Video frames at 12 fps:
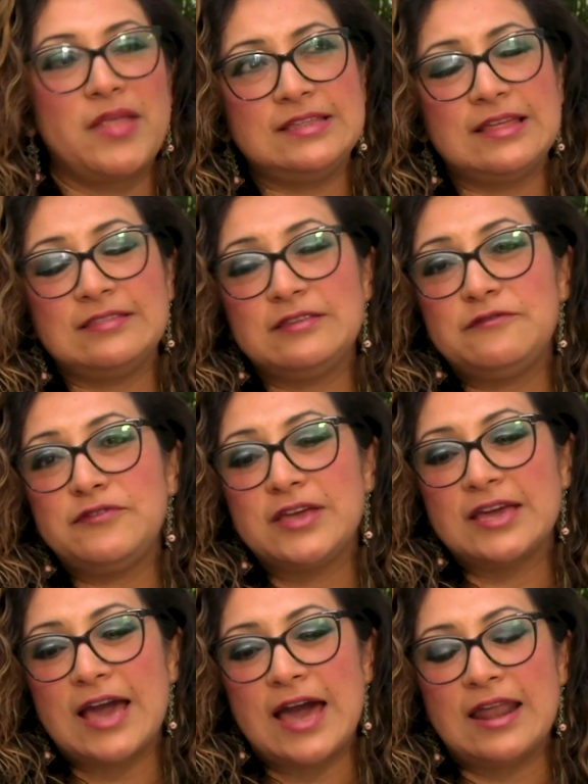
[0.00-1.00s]

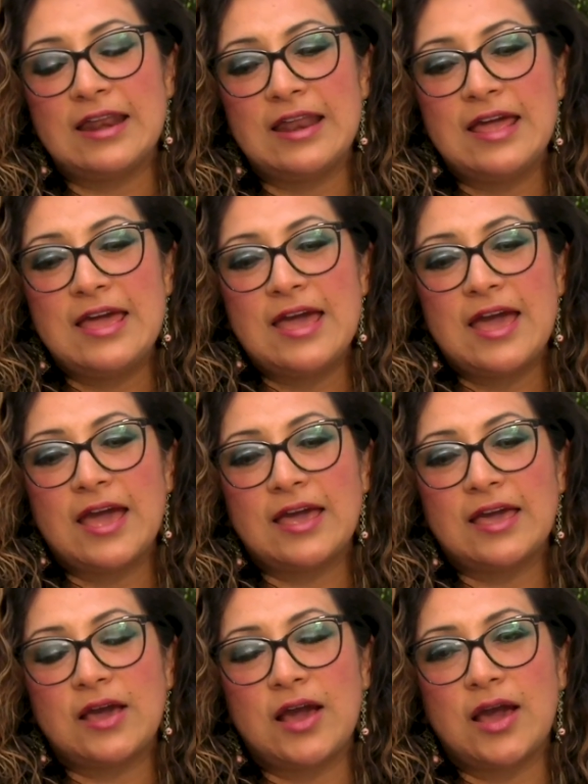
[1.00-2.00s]
Identificar
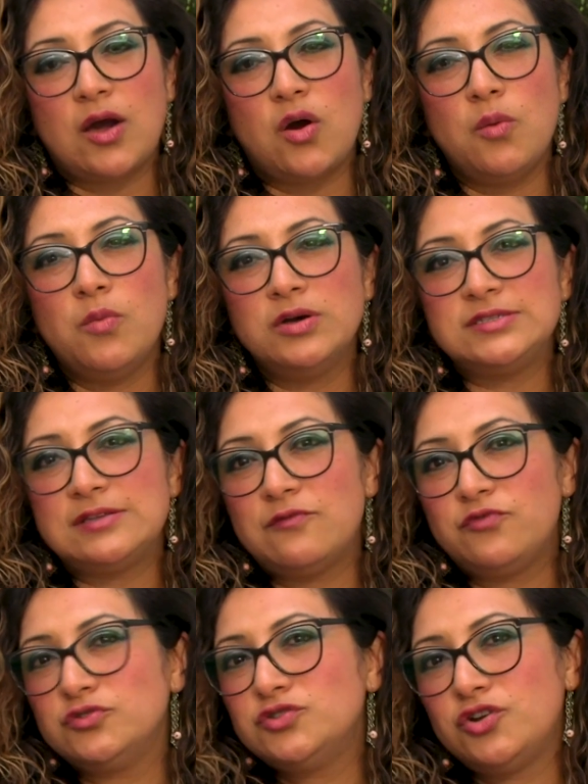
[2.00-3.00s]
cómo
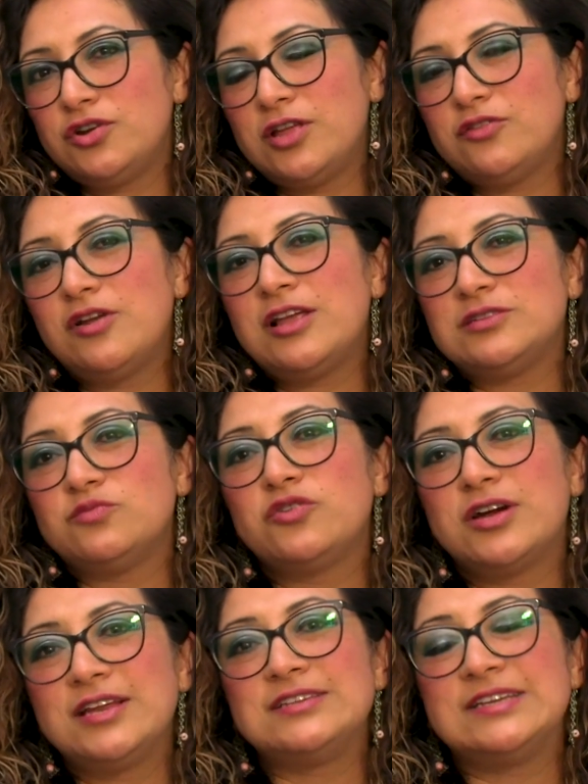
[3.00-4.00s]
están funcionando las
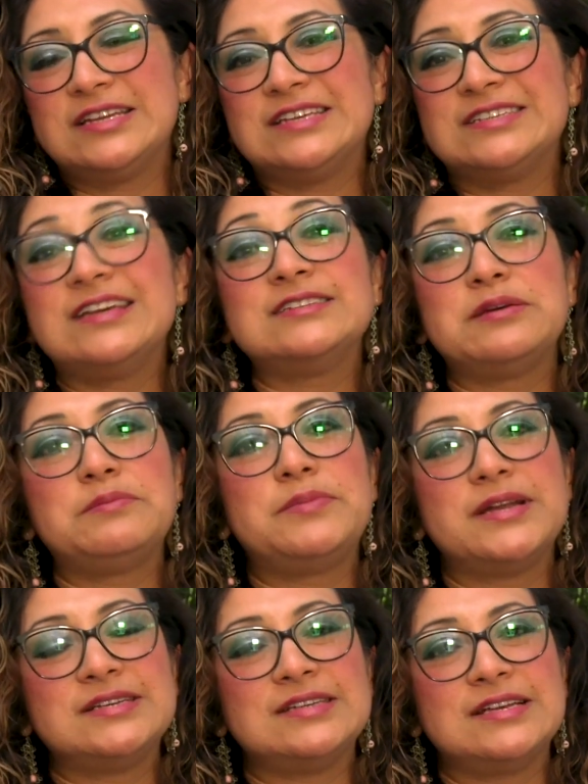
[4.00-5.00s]
mujeres en esas
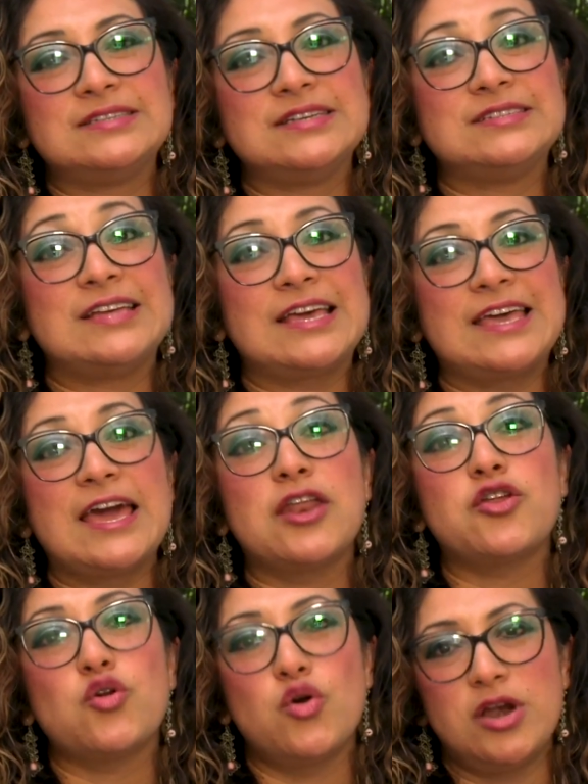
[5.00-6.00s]
empresas, desde qué
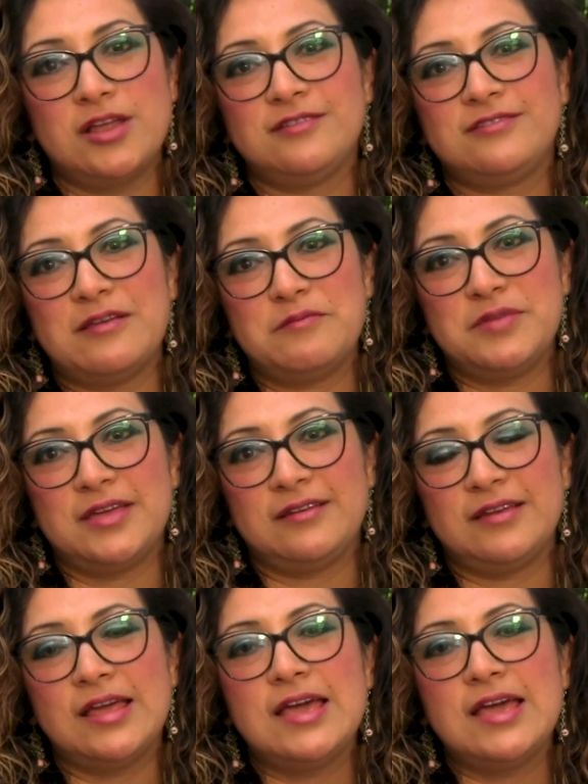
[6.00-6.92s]
roles también.